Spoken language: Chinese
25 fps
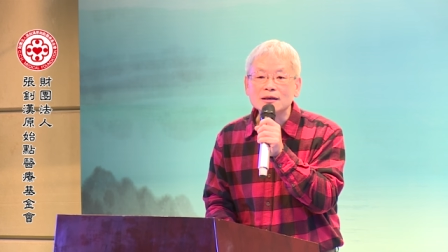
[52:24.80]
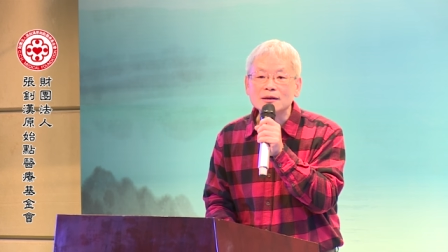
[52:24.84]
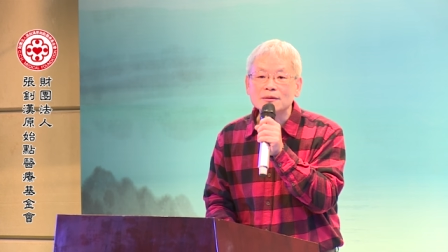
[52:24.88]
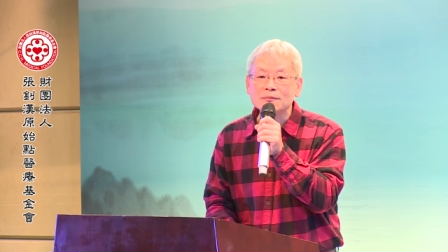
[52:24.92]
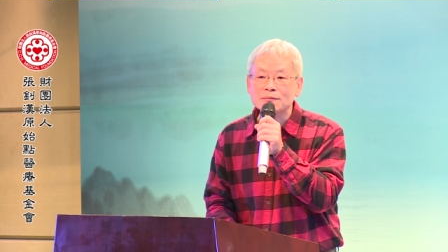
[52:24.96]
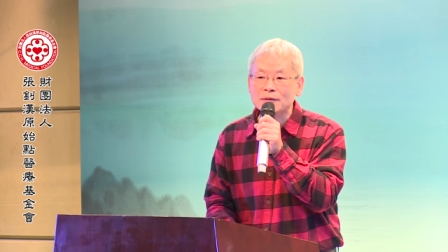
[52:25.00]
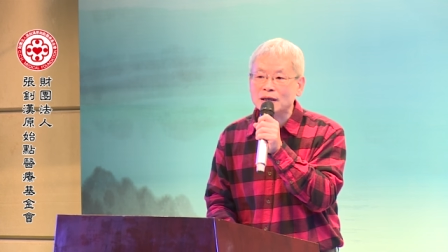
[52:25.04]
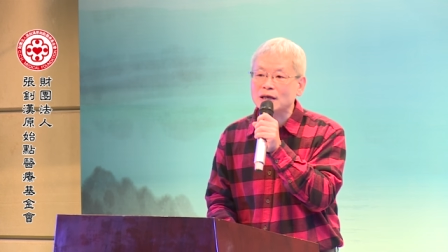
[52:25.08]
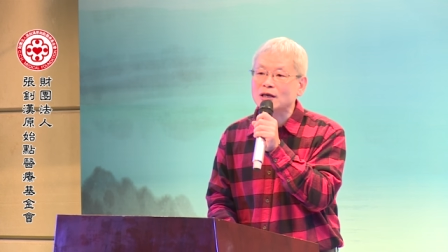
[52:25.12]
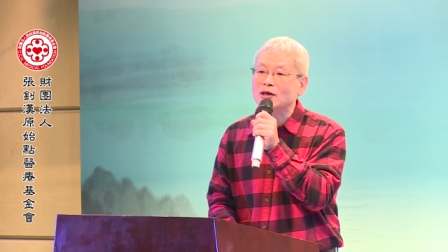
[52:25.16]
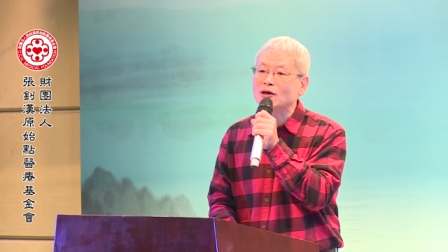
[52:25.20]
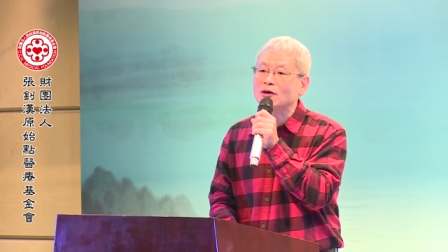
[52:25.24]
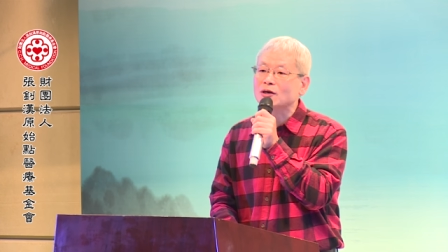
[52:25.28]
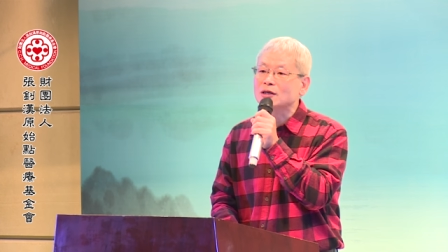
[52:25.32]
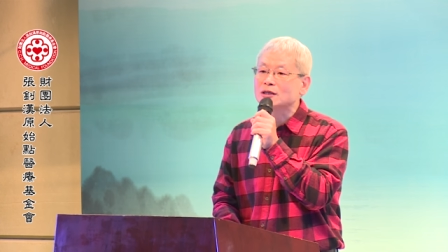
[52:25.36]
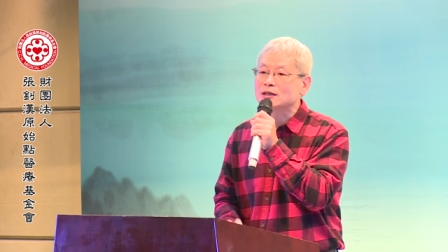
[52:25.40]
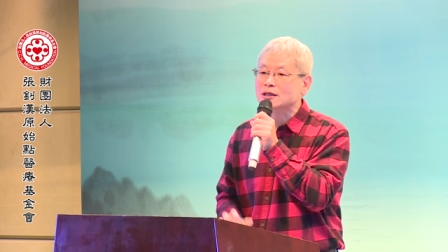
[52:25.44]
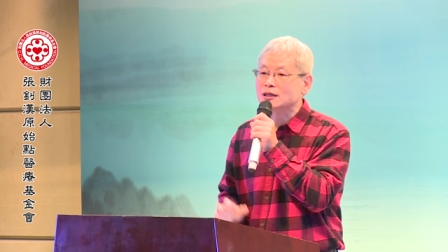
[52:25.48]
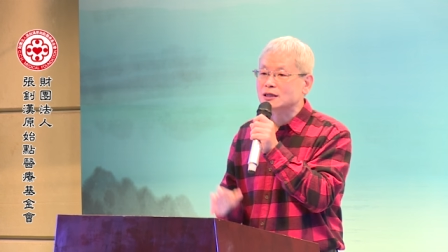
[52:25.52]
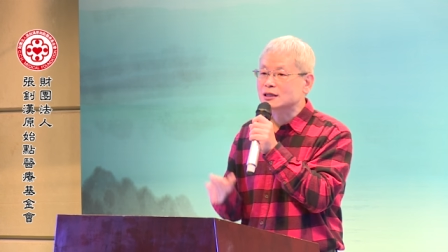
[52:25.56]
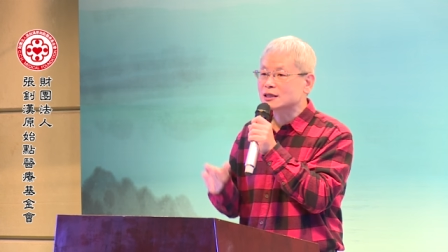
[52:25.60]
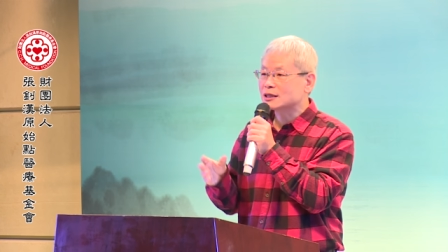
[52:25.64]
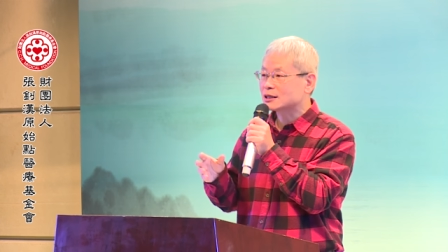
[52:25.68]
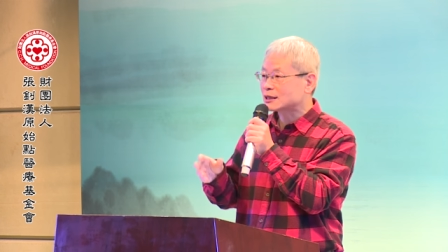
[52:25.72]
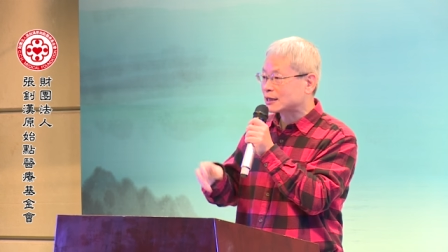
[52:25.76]
没有，
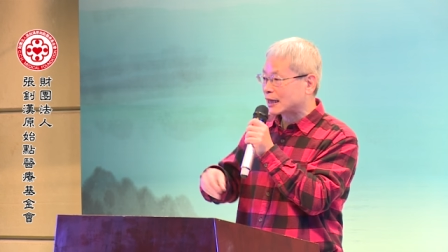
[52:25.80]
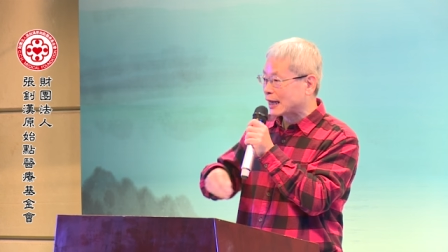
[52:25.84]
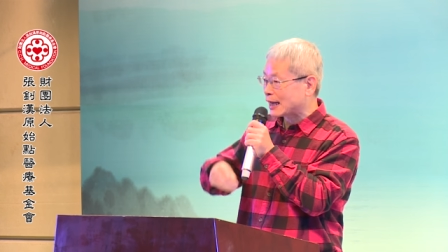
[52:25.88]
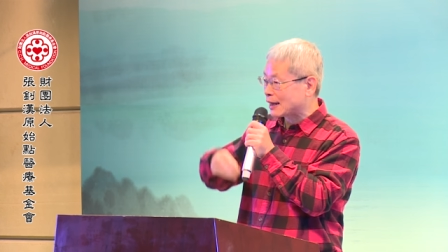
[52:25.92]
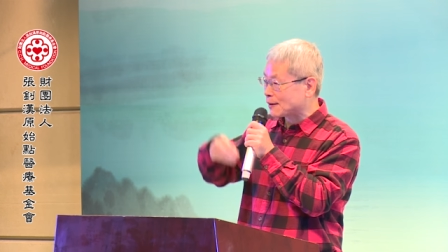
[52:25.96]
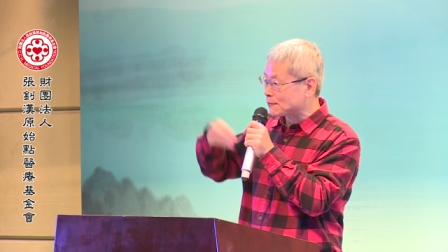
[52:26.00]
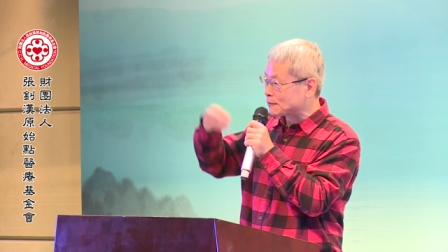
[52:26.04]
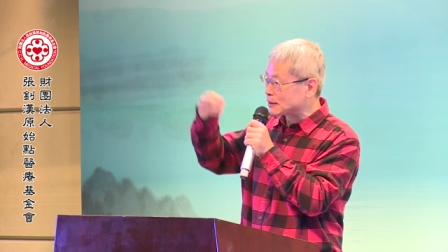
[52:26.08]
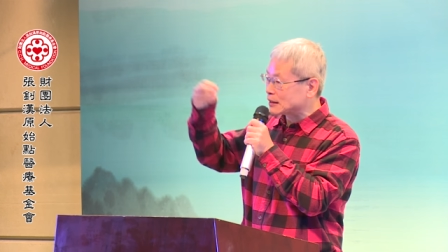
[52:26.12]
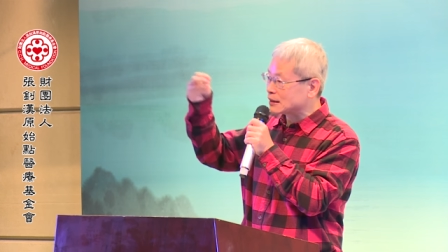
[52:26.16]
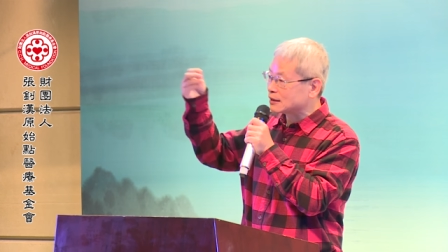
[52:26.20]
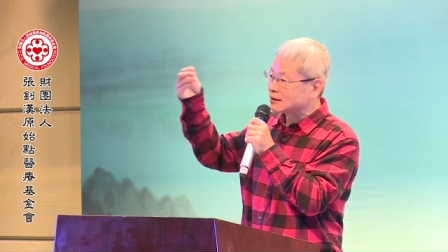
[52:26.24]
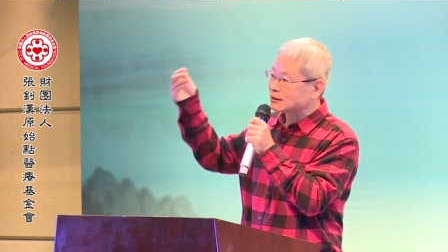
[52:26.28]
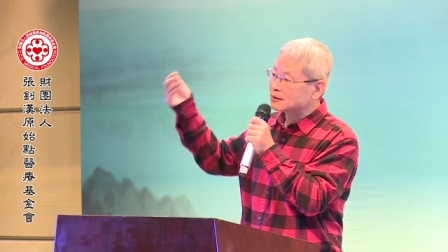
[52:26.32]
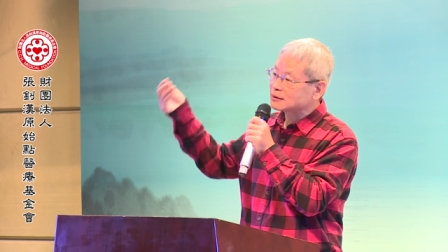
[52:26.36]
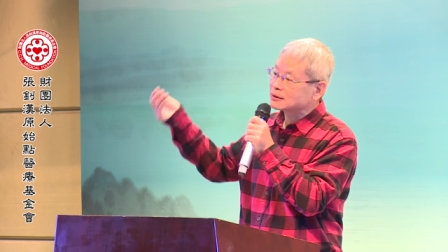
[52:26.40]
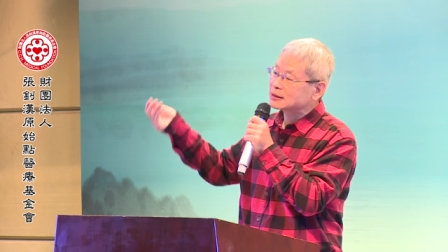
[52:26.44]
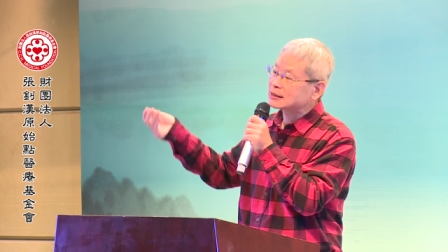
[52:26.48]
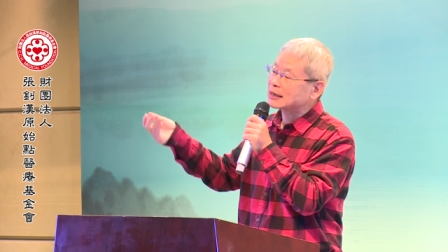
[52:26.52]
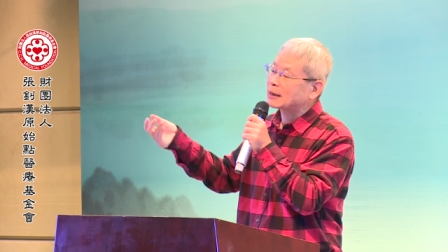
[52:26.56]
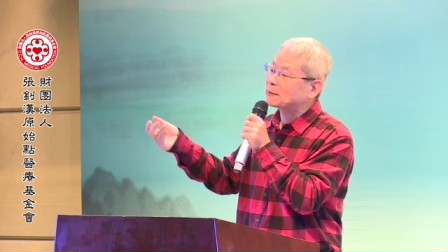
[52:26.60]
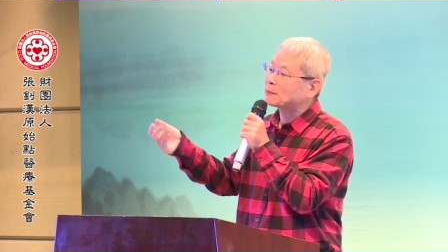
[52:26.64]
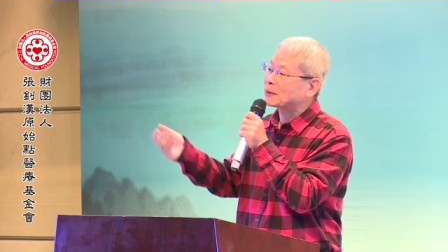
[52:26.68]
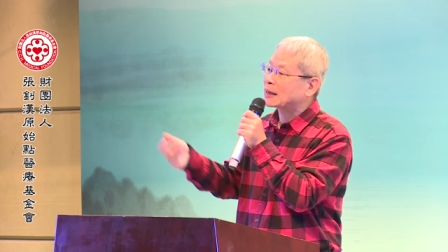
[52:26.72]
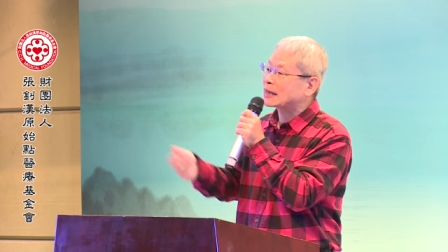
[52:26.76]
只是他们
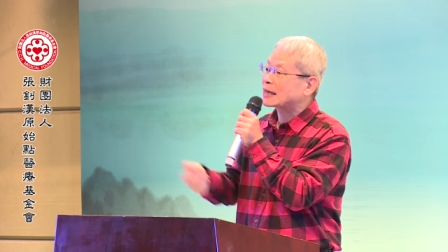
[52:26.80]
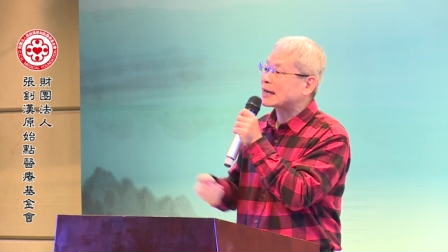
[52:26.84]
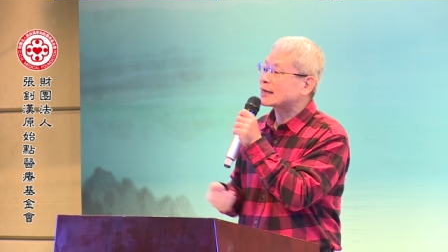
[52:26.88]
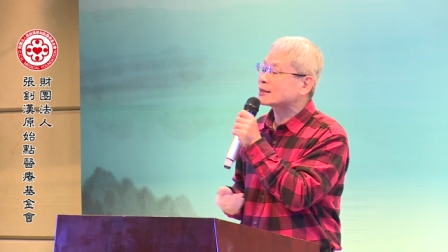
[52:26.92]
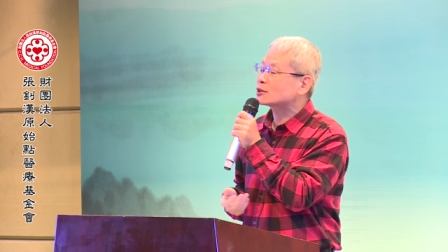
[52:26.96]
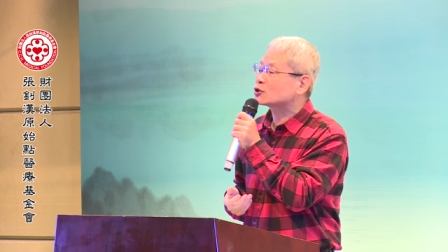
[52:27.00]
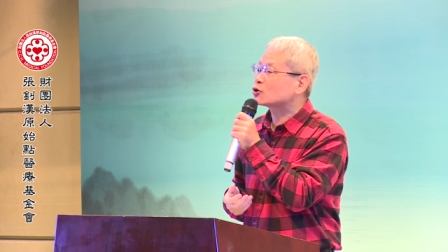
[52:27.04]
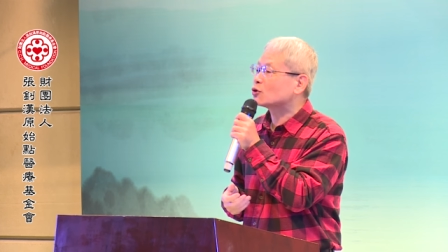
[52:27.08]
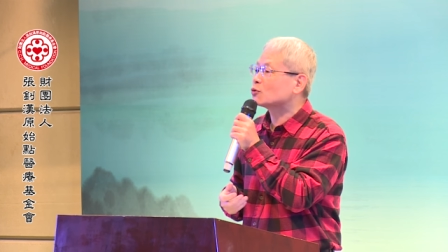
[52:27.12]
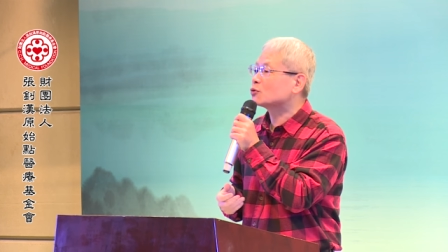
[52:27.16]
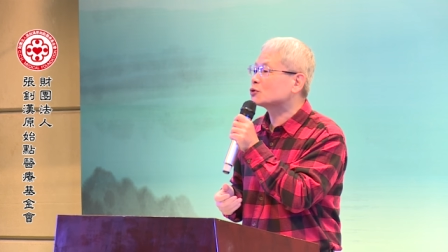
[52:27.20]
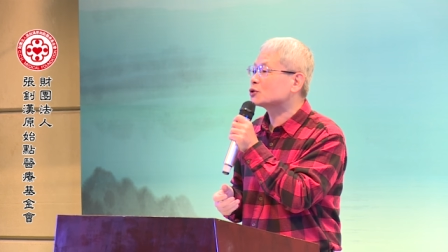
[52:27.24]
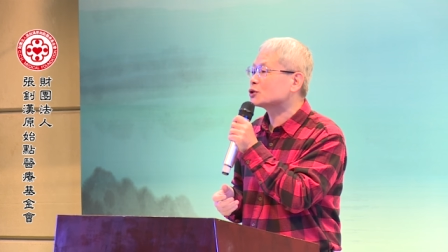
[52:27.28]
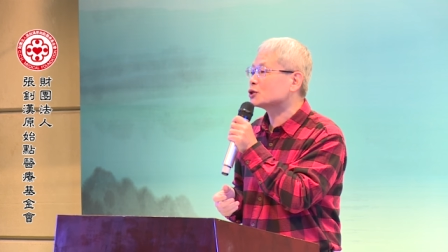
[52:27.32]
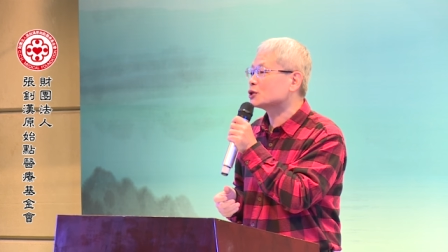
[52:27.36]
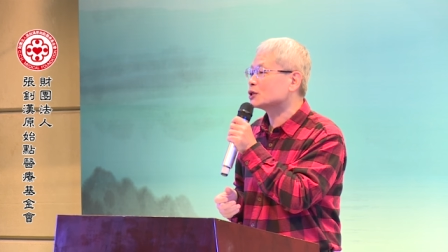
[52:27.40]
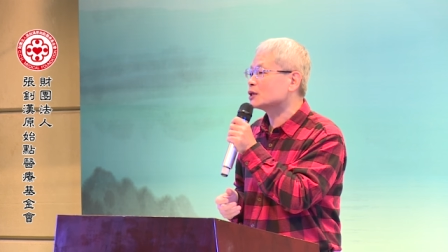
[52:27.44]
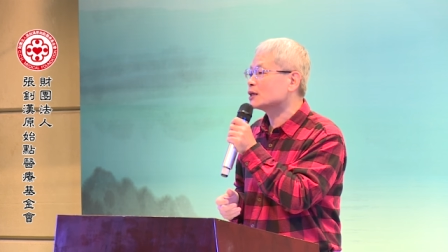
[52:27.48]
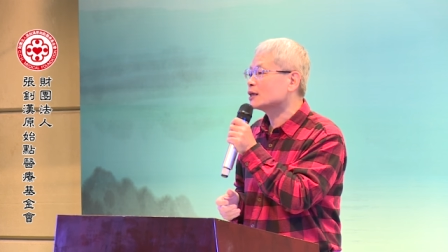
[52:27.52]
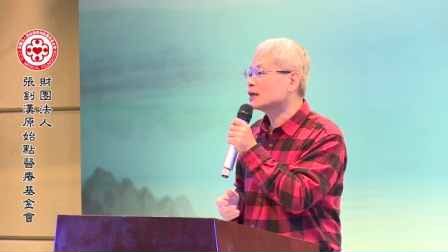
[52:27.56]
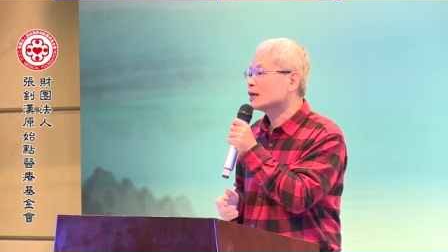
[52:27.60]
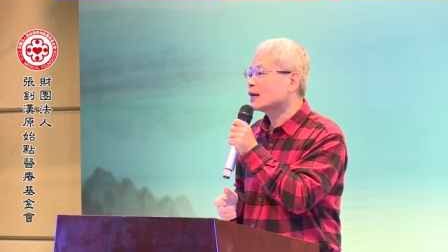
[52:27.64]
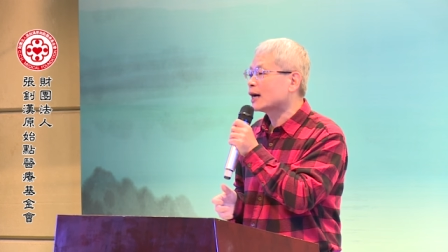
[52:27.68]
在把它抽取。